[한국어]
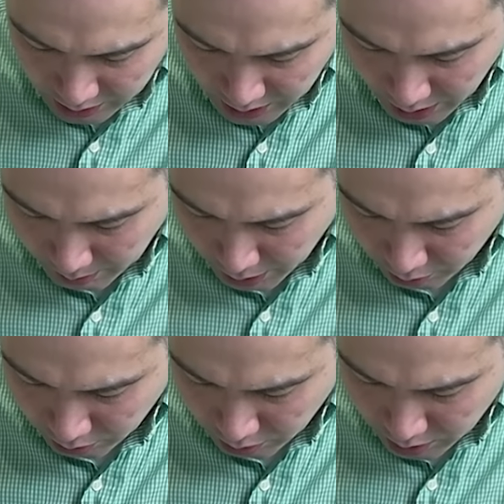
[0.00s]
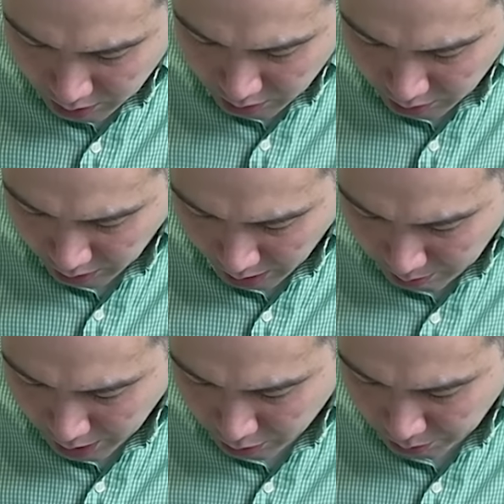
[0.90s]
디램하고 어, 갭
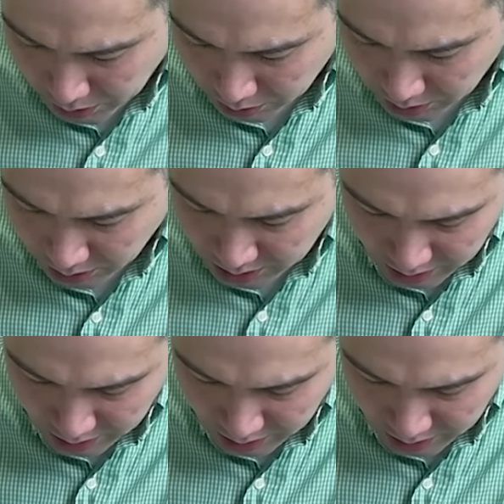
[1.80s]
매울 필요성이